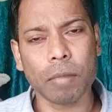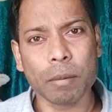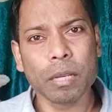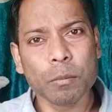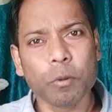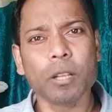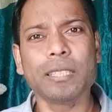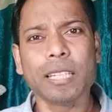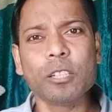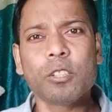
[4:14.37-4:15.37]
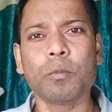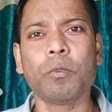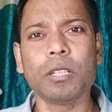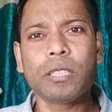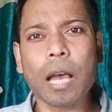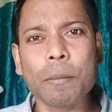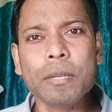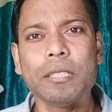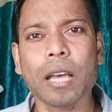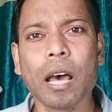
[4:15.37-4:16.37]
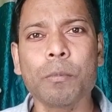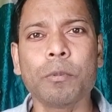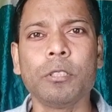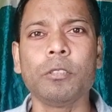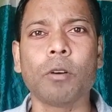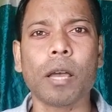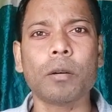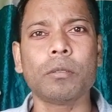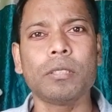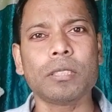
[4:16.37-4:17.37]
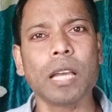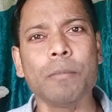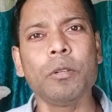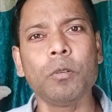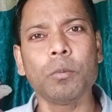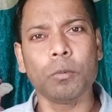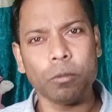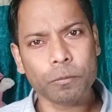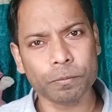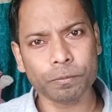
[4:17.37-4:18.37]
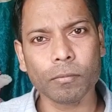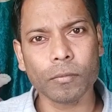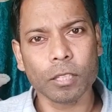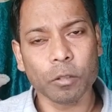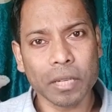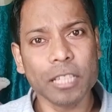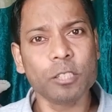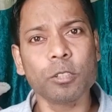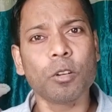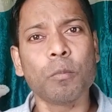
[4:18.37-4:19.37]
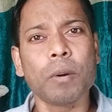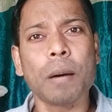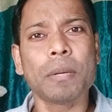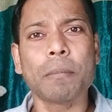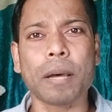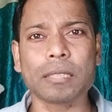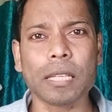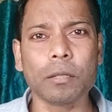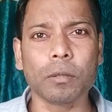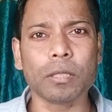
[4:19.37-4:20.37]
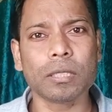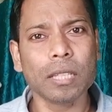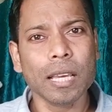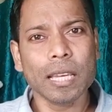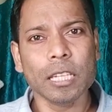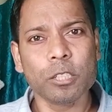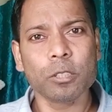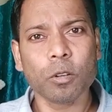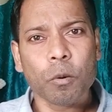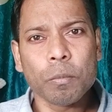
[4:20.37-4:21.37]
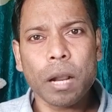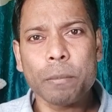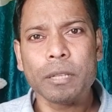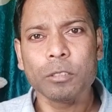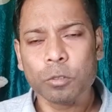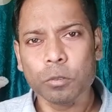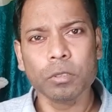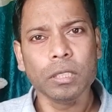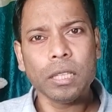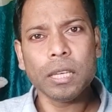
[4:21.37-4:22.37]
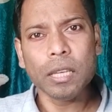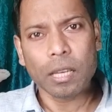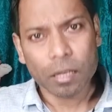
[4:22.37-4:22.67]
বাইবেলে বলেছে ঈশ্বর বলেছে আমি যার প্রতি দয়া করতে চাই আমি করব তো ঈশ্বর ওব্রাহামকে বাছাই করেছেন ঈশ্বর ওব্রাহামের থ্রু দিয়ে